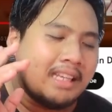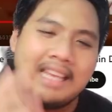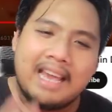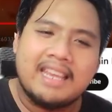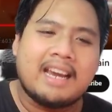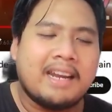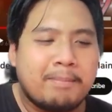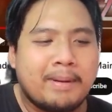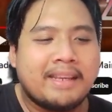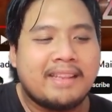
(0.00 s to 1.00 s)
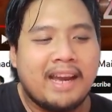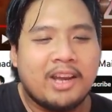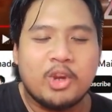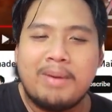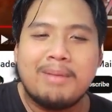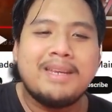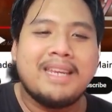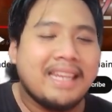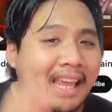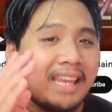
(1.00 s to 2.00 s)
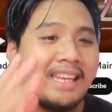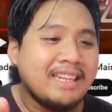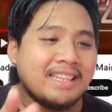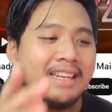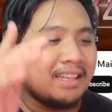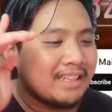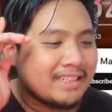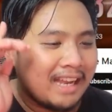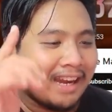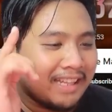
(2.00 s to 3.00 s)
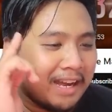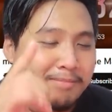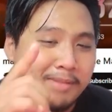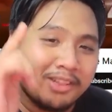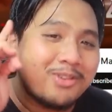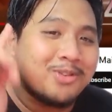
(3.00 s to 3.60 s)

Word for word: iya ya kenapa kita nggak nyoba bikin kayak gini jadi ini sangat amat